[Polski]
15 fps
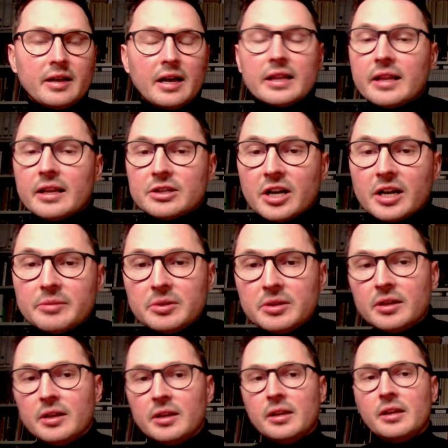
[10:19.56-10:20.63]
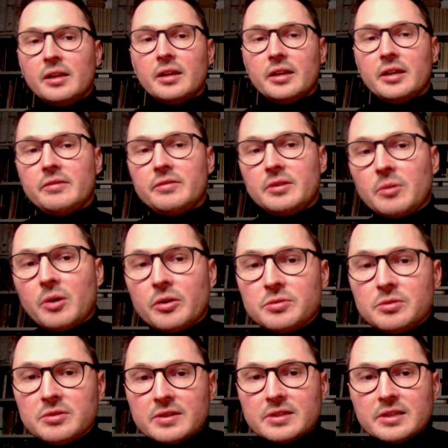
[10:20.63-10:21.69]
handlarzami w tym
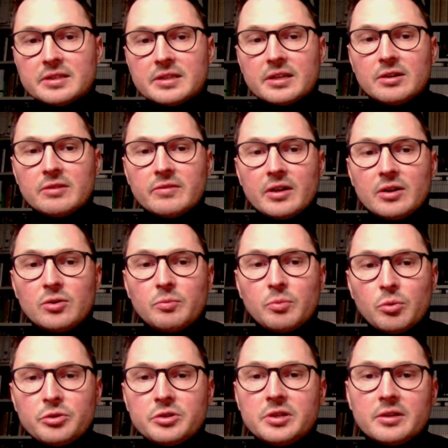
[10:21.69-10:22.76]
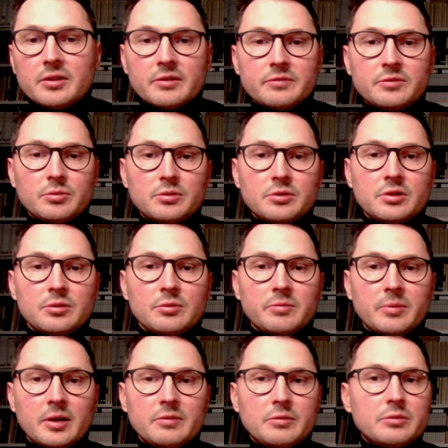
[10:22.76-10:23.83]
końcu XIX wieku. Później wśród
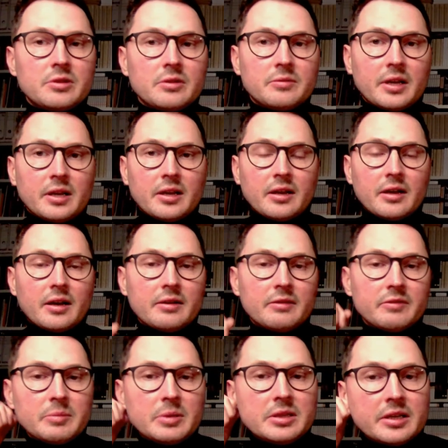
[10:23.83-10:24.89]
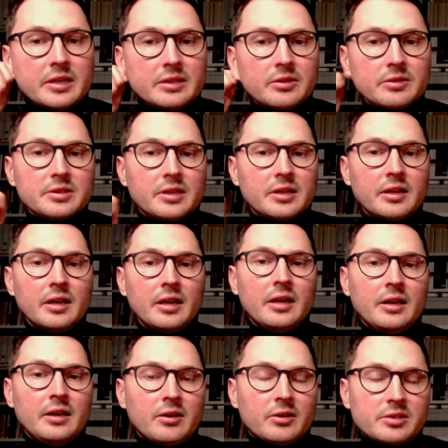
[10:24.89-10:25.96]
Żydów pojawiły się takie wybitne jednostki,
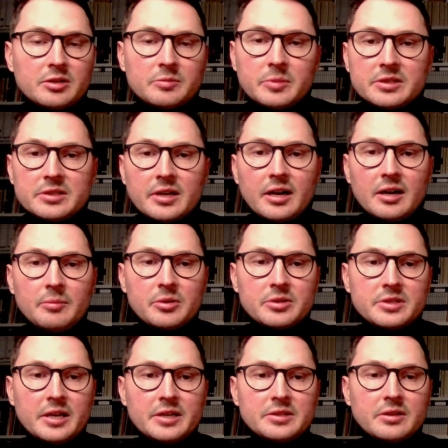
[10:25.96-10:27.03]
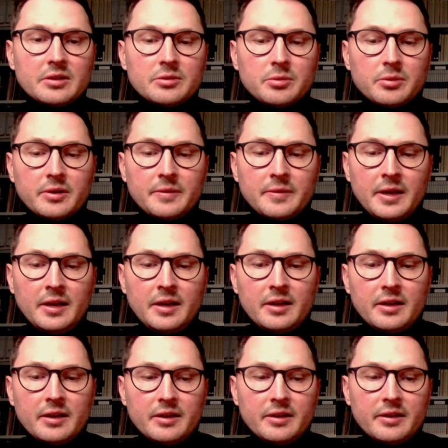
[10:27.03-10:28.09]
chociażby Izrael Poznański, który
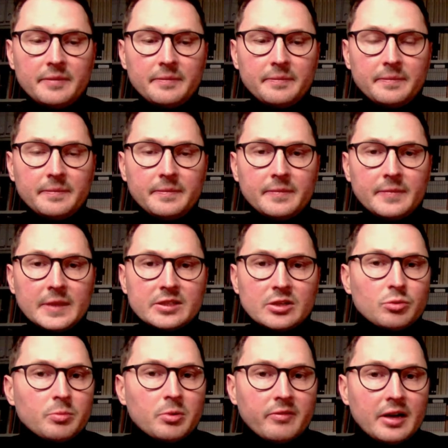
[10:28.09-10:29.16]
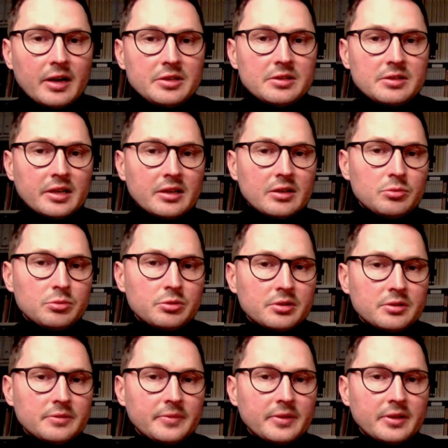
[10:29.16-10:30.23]
zaczął prowadzić takie
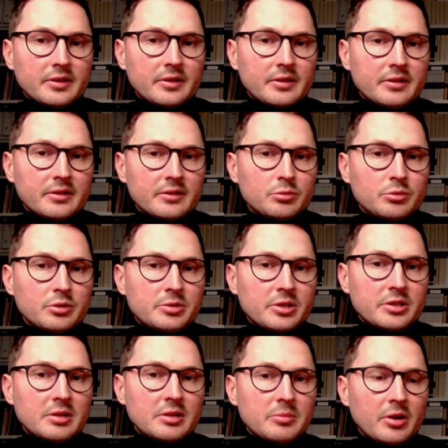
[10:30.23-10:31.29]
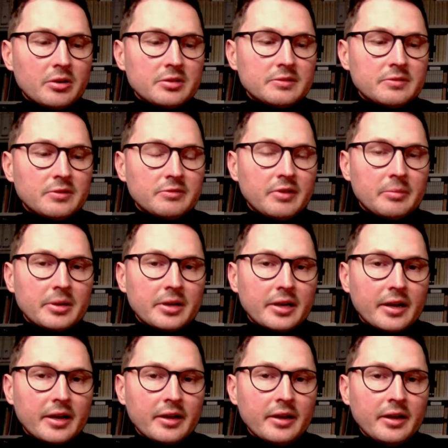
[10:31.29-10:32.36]
duży, duże przedsiębiorstwo i
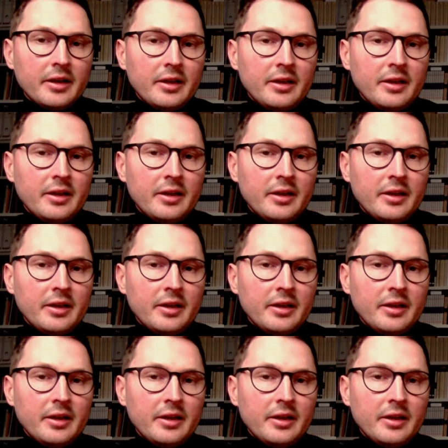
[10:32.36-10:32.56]
fabrykę,